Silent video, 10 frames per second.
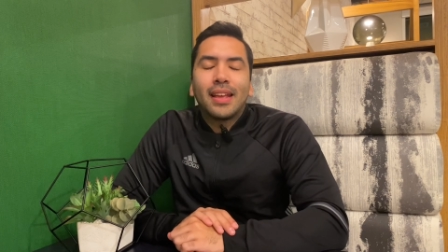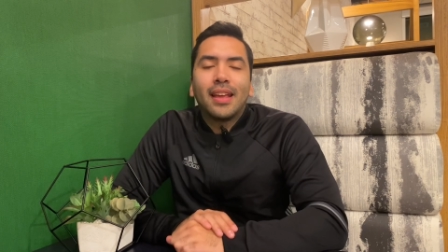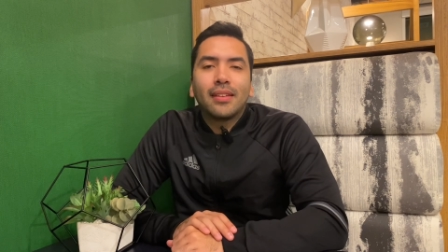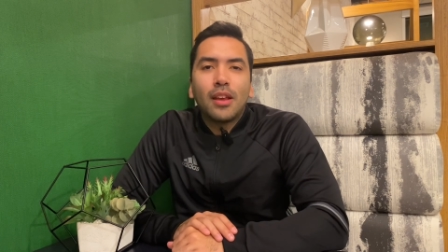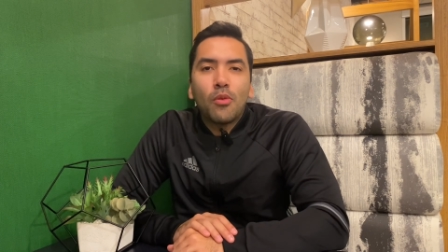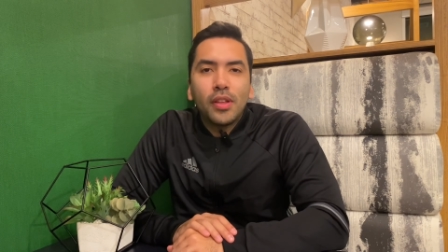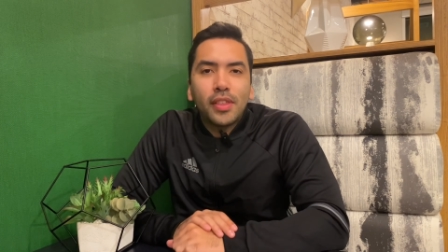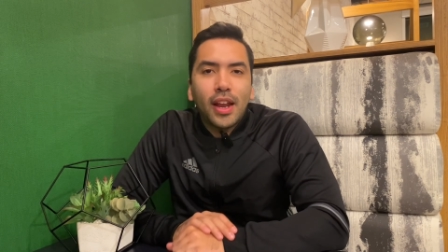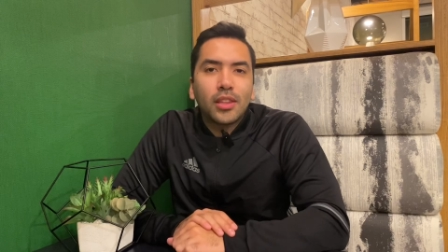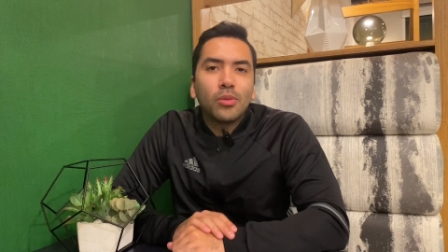que se
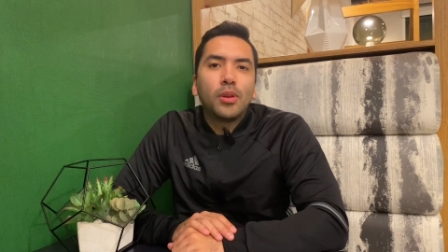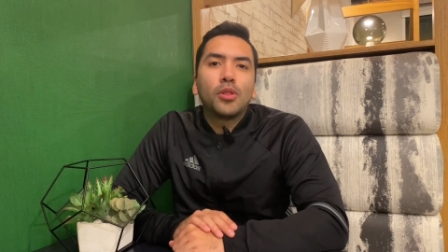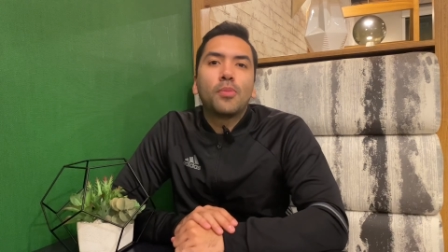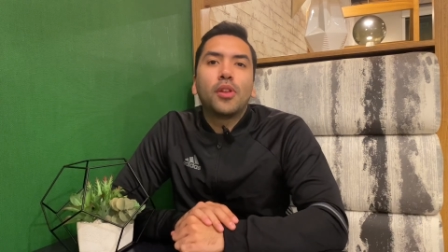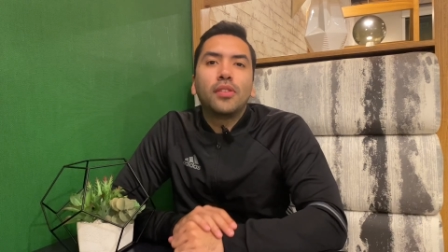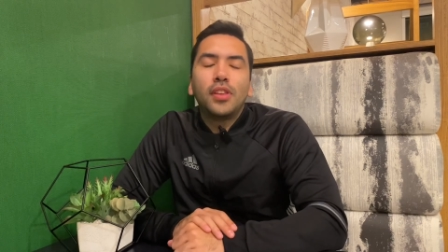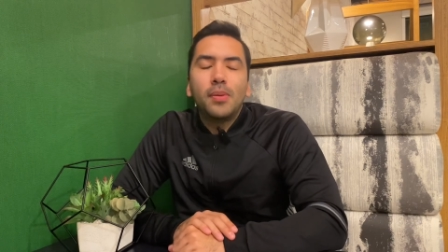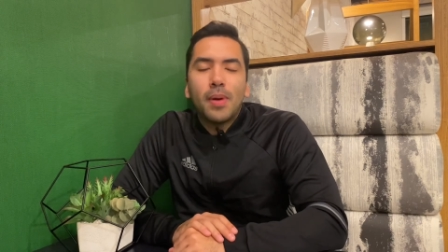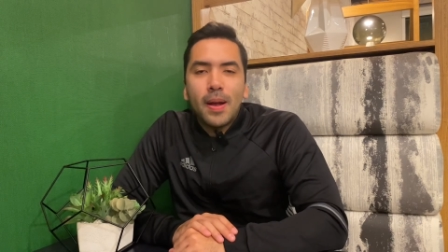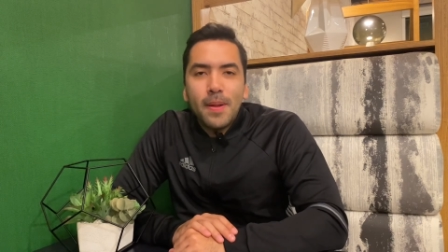encuentra en este momento por
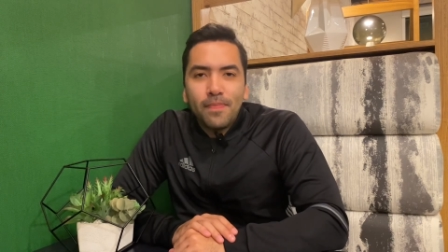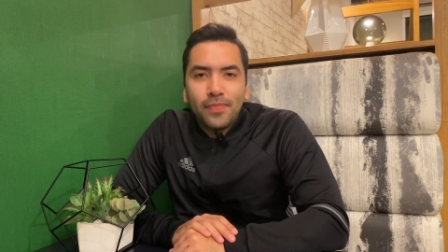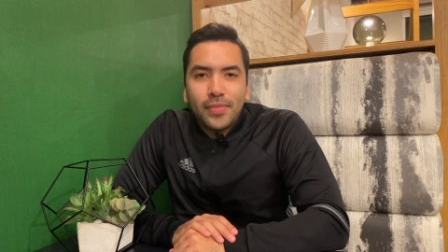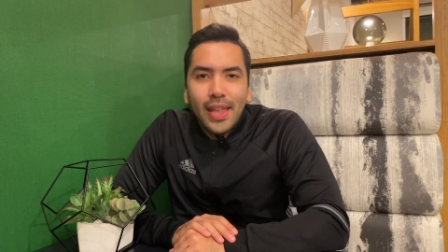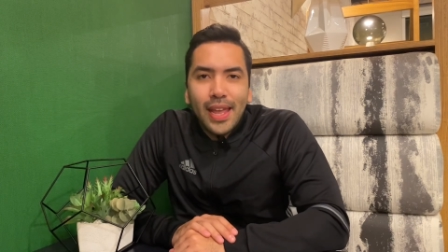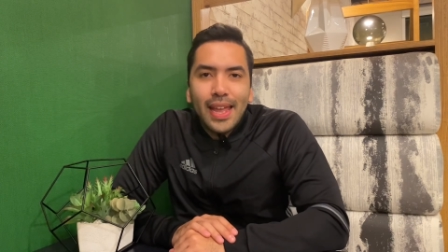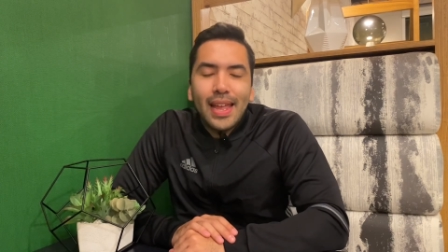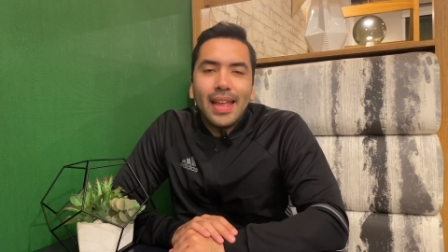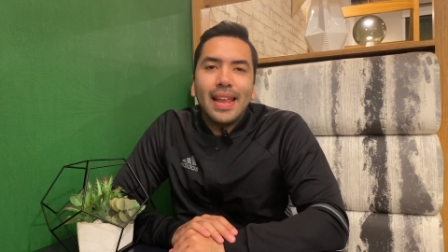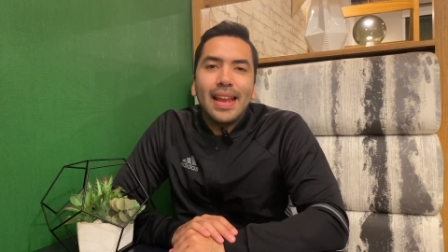encima
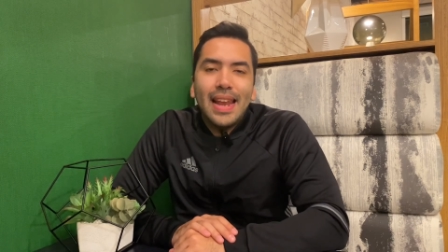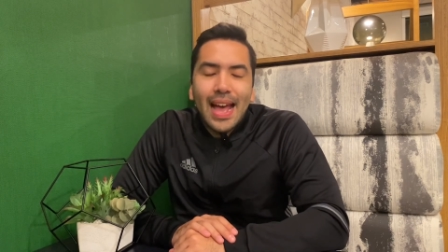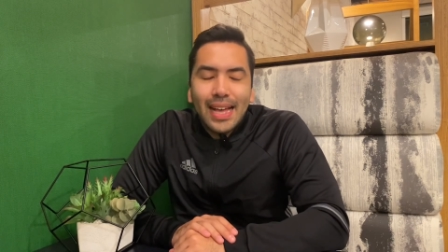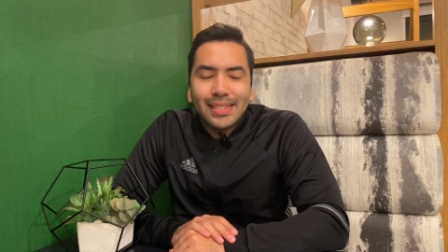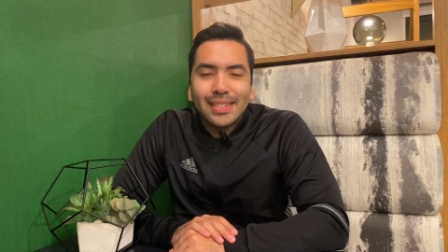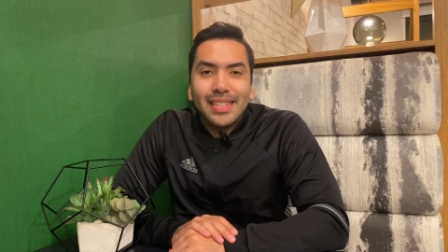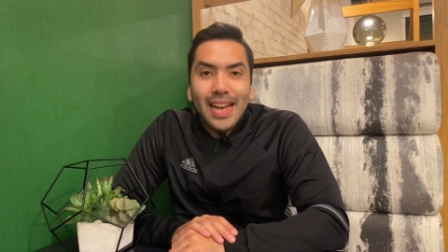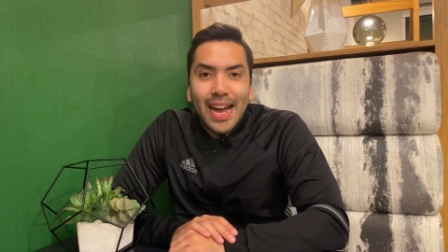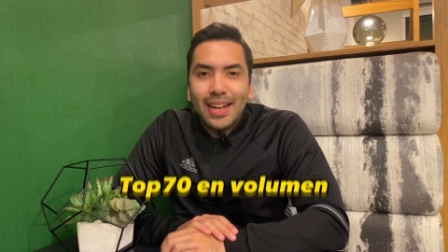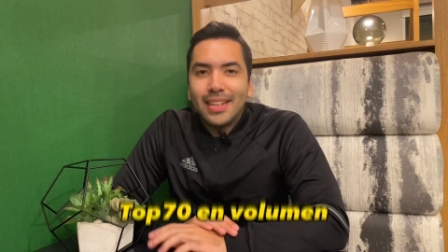de las
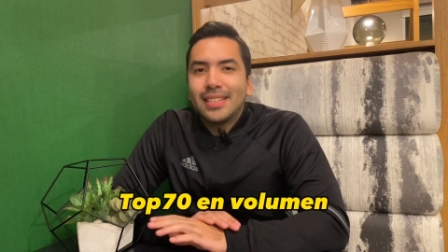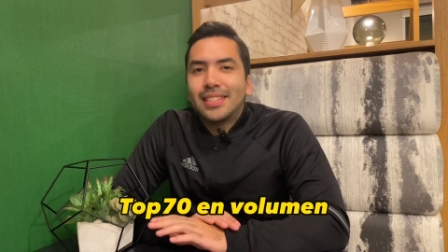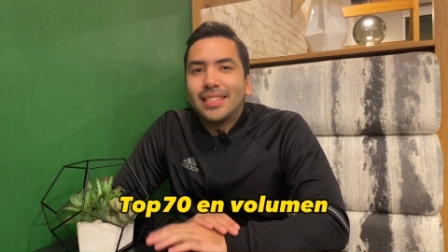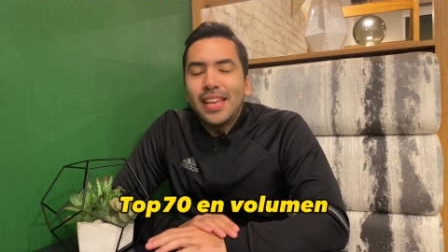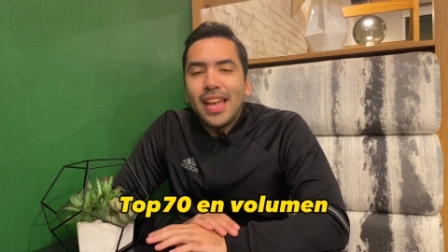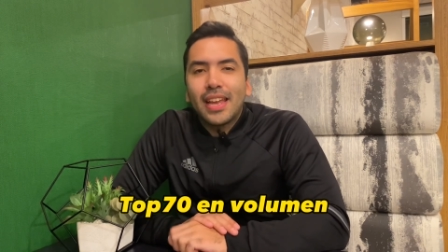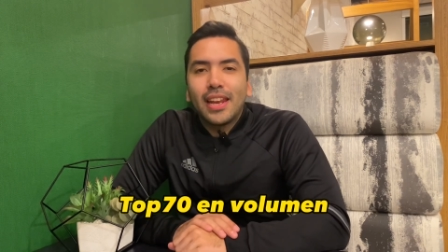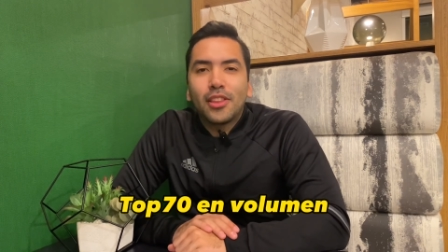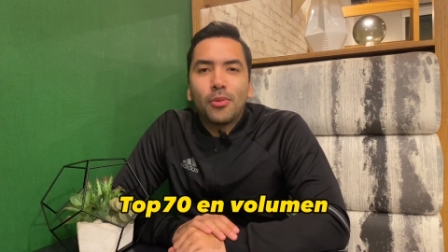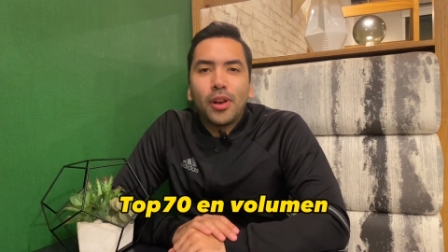ya 100
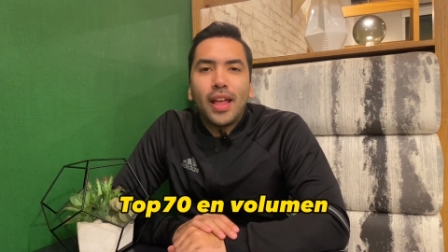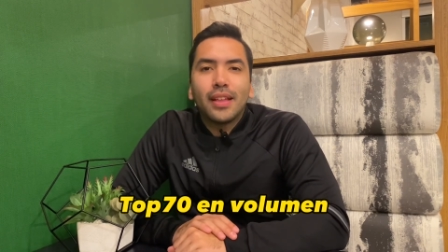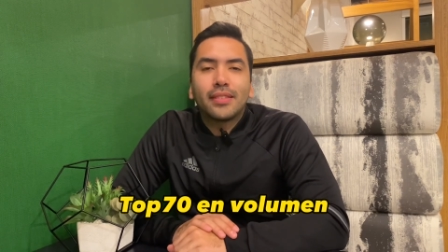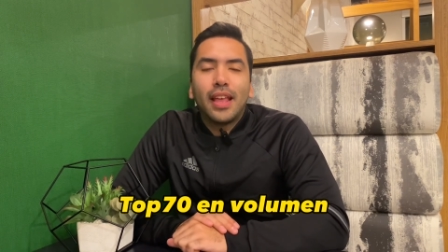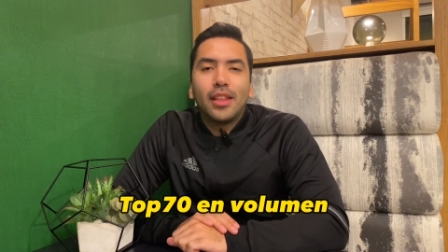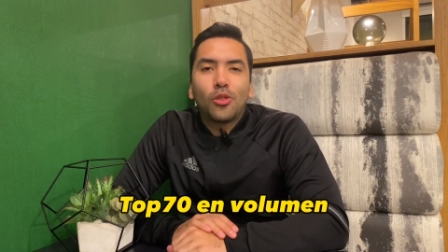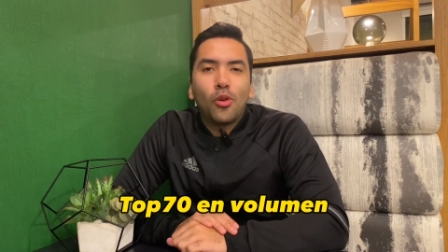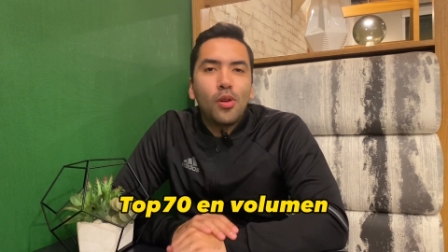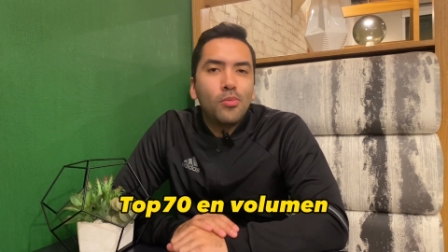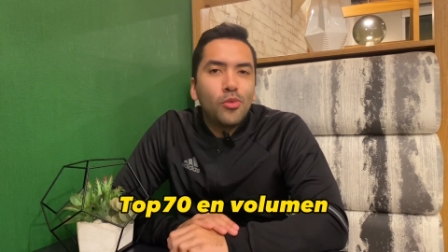criptomonedas en
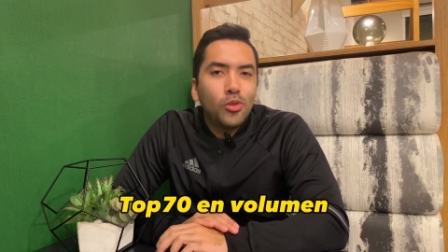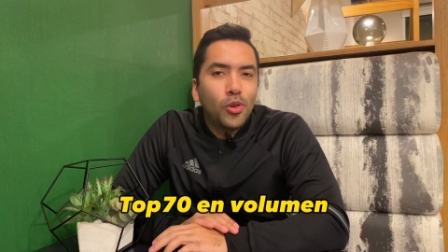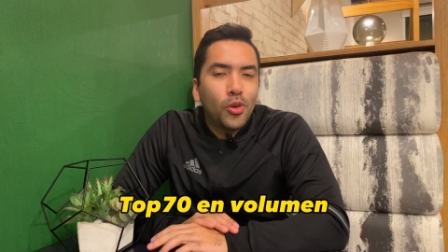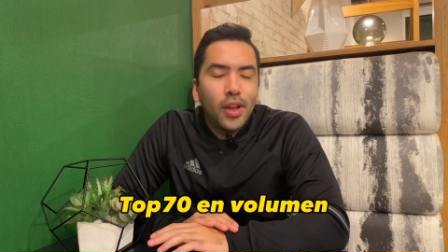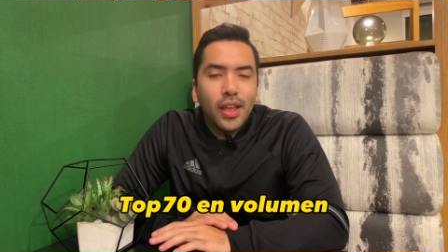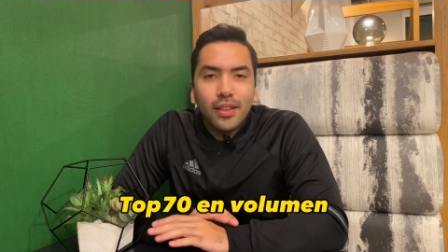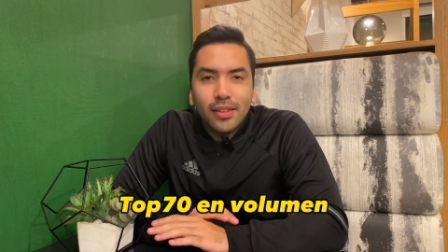todo el mundo.